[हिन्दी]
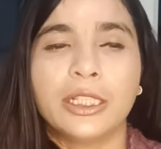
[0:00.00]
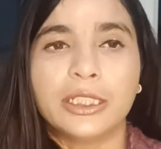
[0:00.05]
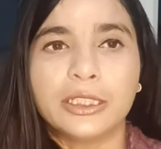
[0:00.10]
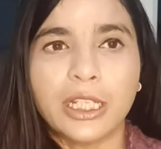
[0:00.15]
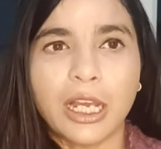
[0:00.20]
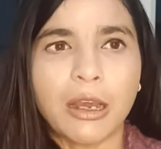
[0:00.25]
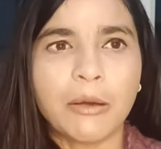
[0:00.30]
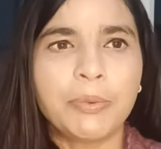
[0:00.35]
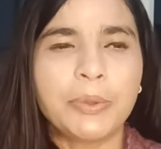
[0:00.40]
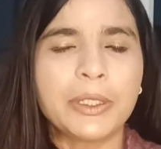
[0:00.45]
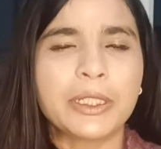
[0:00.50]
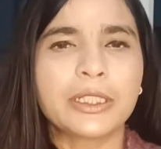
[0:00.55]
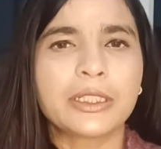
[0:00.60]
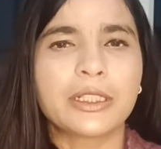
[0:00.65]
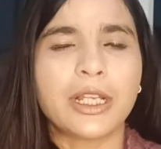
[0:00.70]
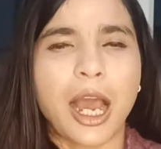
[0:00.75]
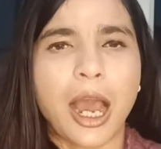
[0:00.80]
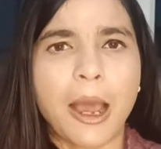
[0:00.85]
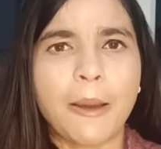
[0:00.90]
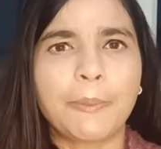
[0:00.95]
या फिर
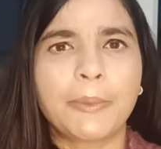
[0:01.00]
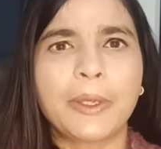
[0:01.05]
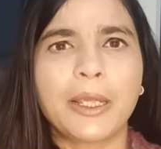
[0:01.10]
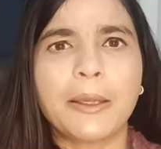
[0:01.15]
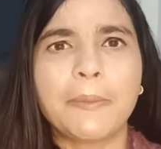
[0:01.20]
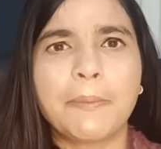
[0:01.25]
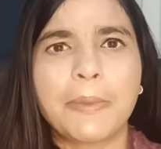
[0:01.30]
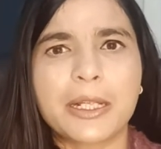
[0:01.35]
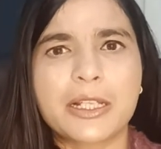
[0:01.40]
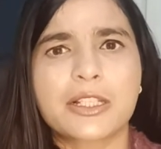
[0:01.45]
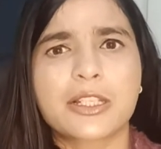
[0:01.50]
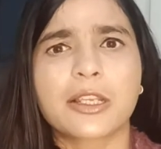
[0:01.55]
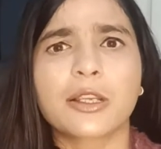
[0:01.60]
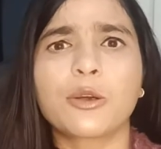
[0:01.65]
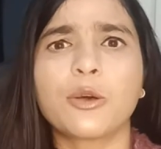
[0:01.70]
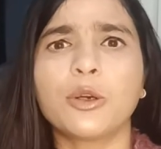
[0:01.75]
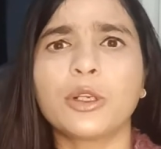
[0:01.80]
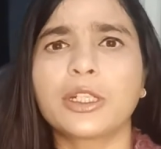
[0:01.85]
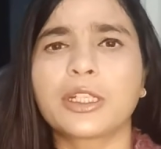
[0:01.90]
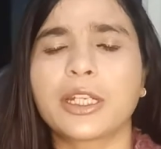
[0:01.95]
आपके बच्चे
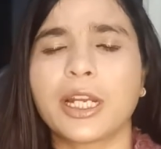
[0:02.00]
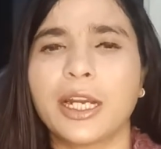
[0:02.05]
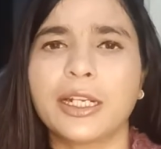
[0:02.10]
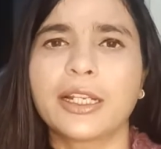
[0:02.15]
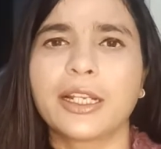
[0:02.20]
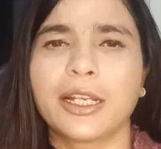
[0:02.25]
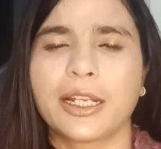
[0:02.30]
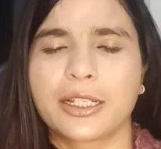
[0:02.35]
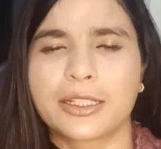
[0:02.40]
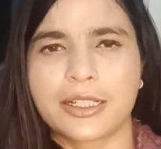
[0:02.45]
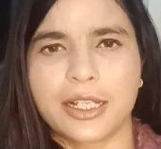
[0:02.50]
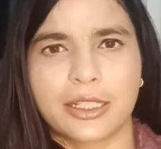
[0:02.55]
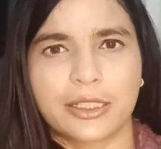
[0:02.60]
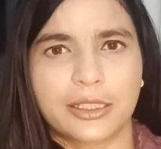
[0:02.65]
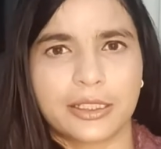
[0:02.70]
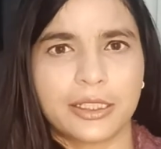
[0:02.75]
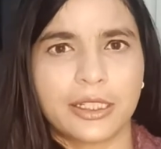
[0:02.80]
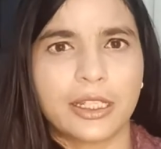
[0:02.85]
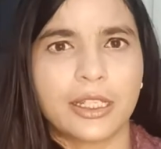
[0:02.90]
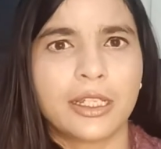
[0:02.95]
को ठंड लग
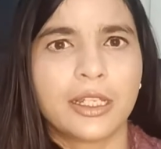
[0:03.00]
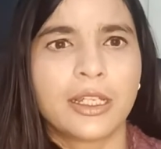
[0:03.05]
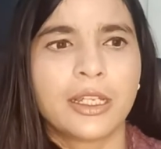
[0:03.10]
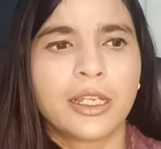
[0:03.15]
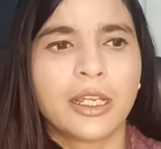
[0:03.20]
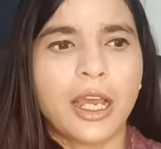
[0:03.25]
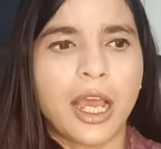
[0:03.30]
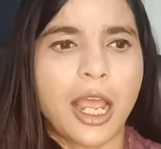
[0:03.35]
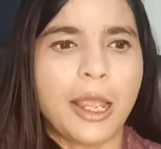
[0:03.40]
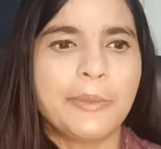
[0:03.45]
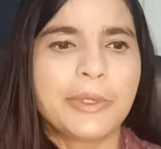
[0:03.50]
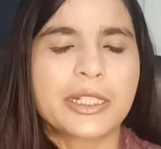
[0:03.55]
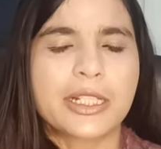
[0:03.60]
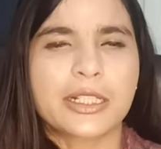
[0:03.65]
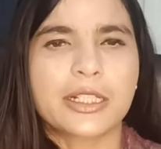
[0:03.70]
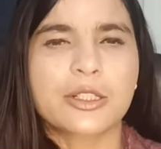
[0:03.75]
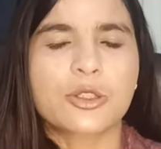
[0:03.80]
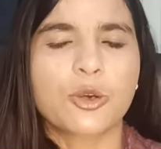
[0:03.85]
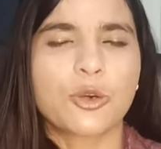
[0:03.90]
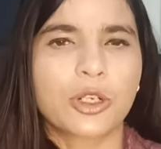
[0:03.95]
जाती है आई I मीन mean,
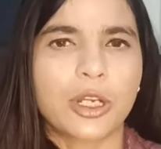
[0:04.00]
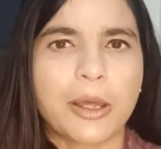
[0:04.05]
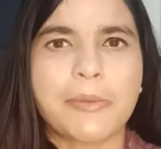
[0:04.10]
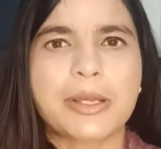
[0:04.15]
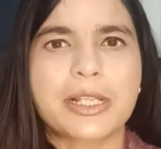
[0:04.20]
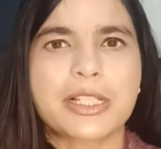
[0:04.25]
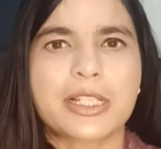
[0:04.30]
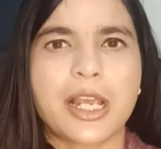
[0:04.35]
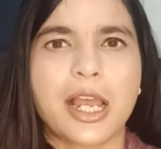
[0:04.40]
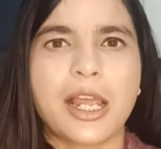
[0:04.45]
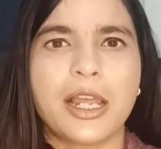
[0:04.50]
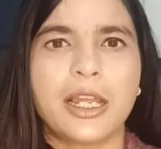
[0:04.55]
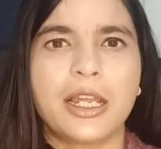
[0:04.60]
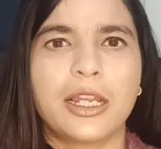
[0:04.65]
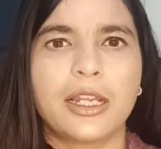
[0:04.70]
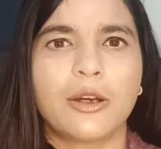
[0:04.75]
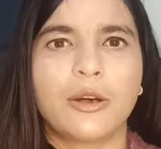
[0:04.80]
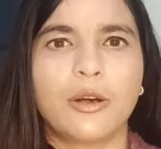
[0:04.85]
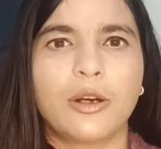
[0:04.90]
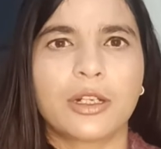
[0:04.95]
जैसे छोटा बच्चा
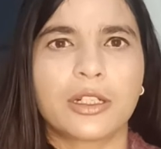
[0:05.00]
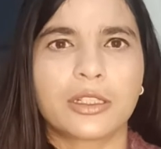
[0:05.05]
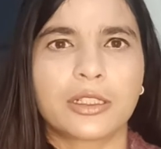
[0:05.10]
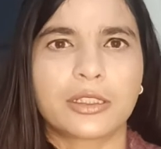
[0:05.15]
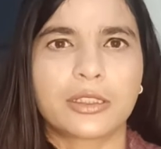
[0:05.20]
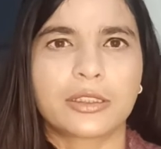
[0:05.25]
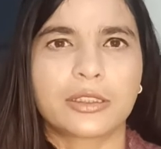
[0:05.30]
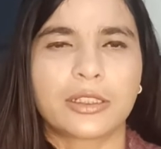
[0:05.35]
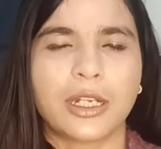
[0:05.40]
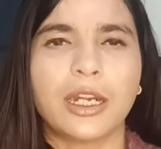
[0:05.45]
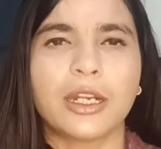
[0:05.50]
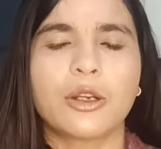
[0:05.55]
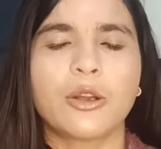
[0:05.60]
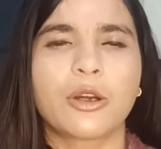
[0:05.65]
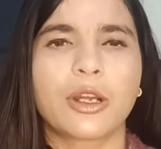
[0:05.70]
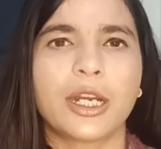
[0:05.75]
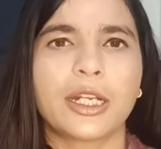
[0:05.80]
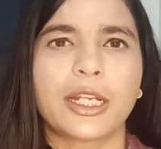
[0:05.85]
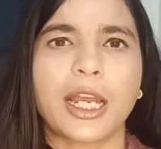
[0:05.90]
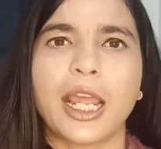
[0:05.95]
है और
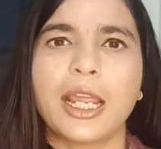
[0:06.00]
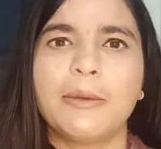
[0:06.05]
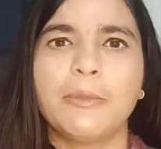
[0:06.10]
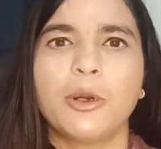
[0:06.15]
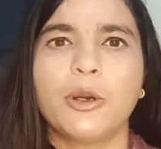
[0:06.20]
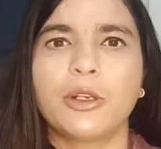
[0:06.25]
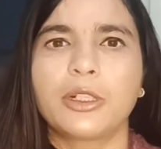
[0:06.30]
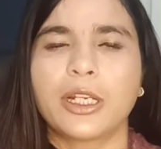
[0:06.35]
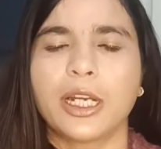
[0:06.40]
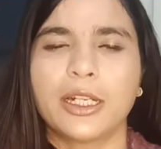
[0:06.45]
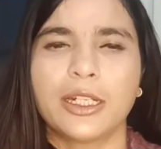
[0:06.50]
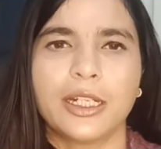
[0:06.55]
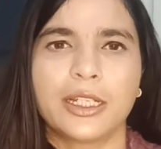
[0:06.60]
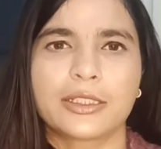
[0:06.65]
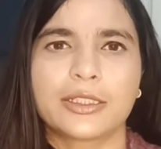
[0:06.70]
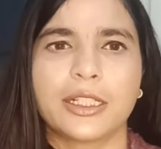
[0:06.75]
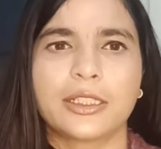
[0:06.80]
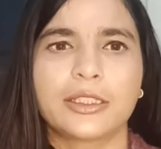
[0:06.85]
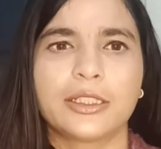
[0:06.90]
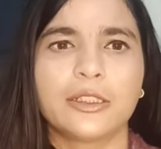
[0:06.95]
ठंडों का टाइम है और ठंड
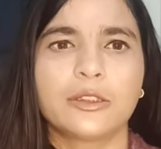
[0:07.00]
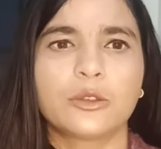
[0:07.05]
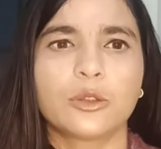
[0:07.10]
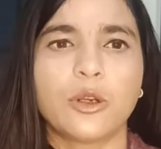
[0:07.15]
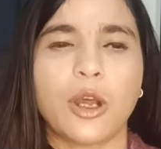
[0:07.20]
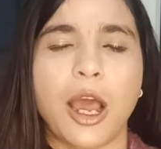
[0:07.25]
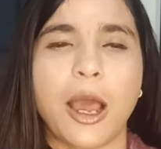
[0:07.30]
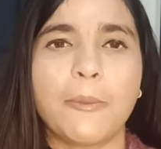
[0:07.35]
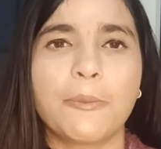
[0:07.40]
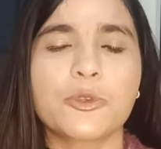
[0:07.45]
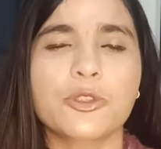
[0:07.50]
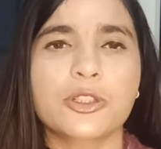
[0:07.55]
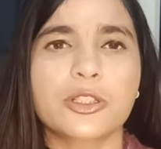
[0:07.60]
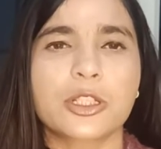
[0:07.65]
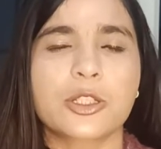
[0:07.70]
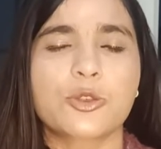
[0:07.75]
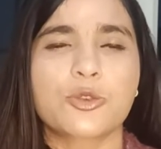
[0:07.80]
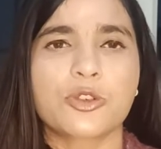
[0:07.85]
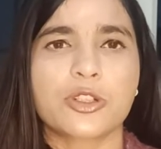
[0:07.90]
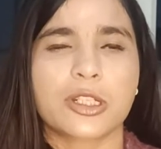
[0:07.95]
लग जाती है तो आप उस
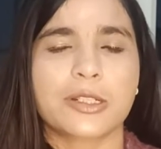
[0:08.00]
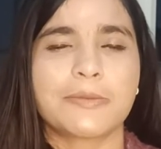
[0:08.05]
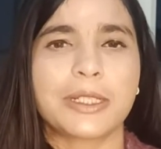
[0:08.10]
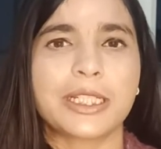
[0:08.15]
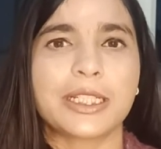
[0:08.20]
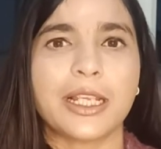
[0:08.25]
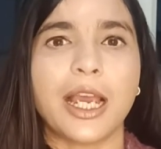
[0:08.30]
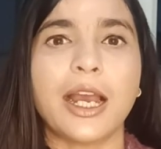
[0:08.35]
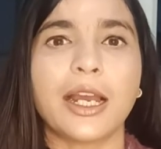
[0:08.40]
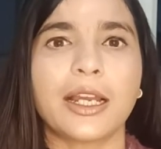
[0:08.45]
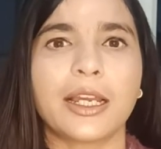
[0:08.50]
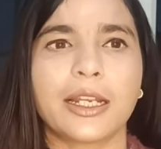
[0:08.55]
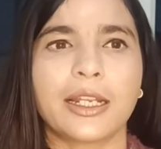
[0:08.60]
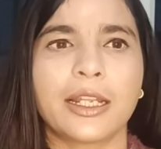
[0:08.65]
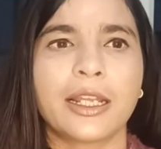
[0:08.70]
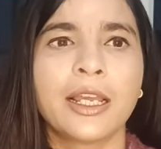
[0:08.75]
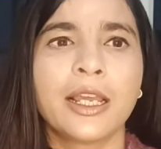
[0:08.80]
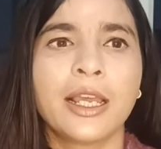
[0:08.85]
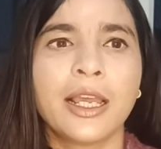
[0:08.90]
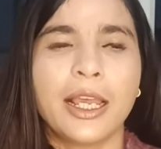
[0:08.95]
सिचुएशन में क्या
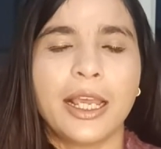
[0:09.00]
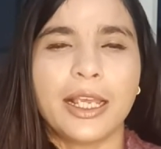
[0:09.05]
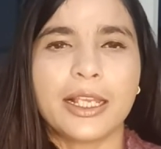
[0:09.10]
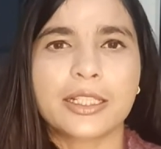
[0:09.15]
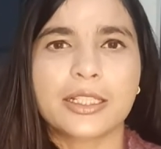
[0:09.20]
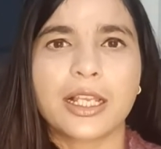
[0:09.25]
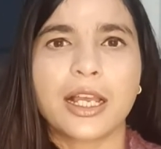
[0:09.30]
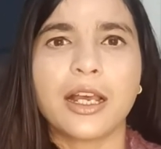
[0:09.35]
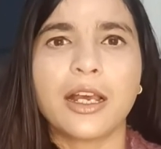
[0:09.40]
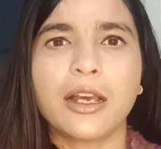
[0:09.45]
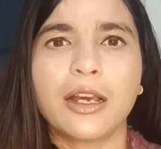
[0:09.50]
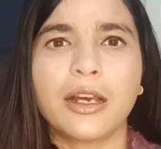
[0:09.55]
करें ऐसा